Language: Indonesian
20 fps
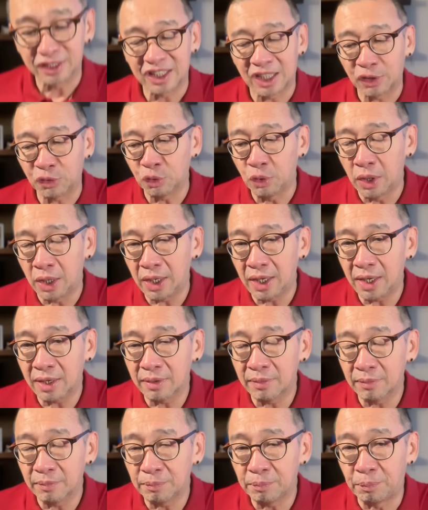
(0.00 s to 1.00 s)
dan satu hal
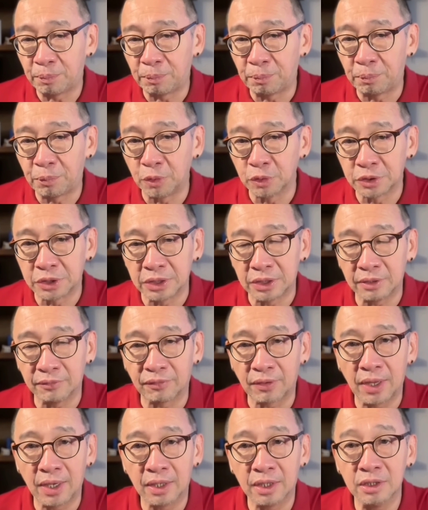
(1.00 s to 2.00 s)
yang
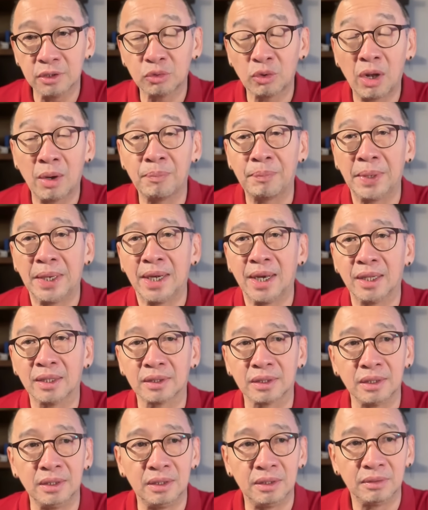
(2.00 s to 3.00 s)
positif lagi soal
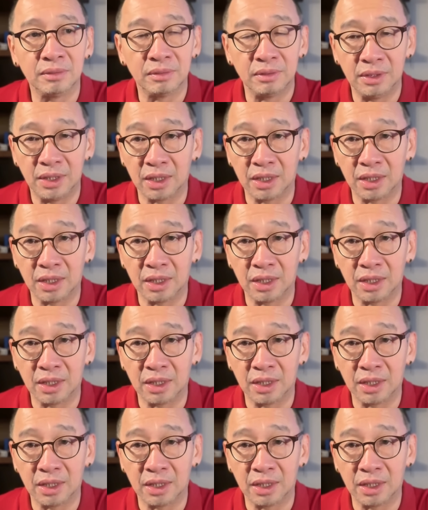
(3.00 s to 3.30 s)
penalti